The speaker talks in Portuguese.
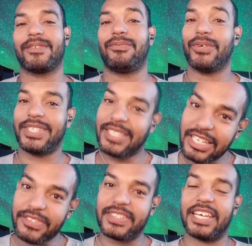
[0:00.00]

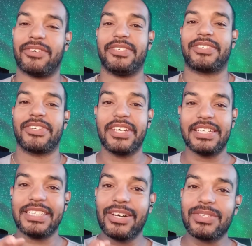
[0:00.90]
Vocês fizeram isso.
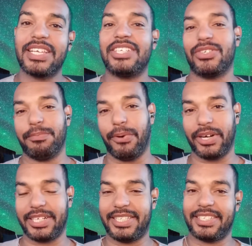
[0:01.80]
Não sejam
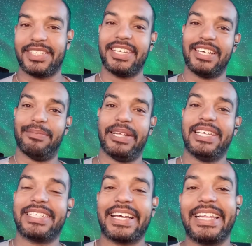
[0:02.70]
hipócritas.
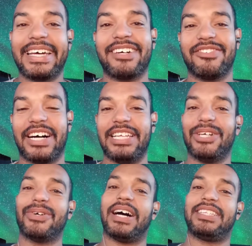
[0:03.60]
Beleza, galera?
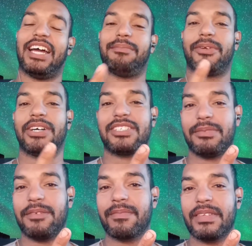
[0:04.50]
Valeu, até a
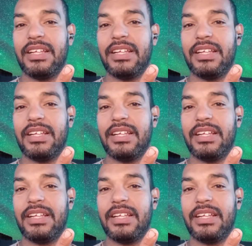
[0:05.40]
próxima.